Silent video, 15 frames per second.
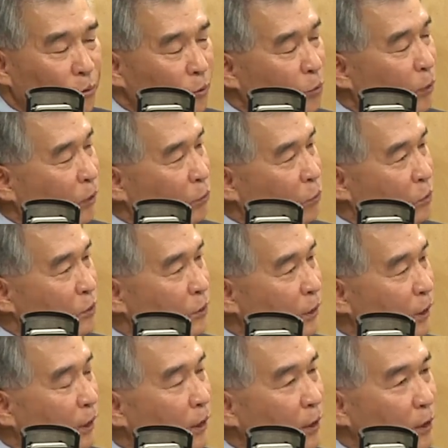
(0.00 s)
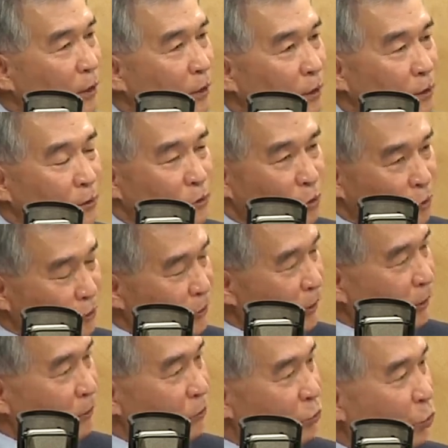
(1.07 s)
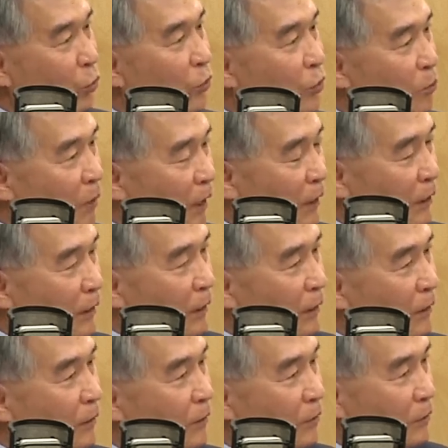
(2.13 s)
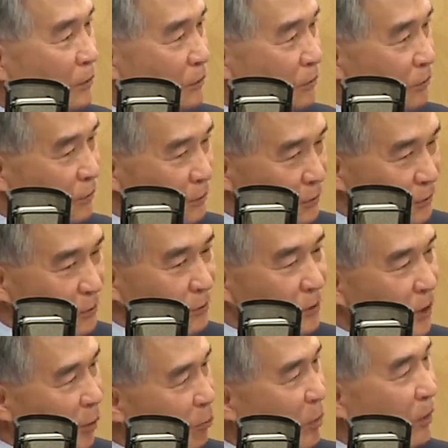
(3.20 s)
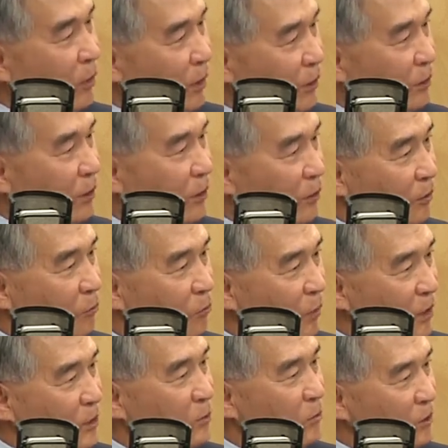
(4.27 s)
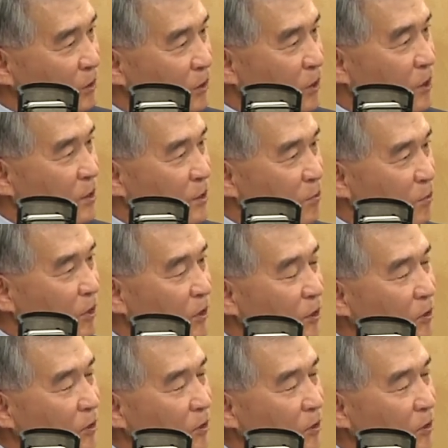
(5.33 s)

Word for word: 그와 동시에 정책 조례도 많이 개편을 했다는 말씀을 드리겠습니다.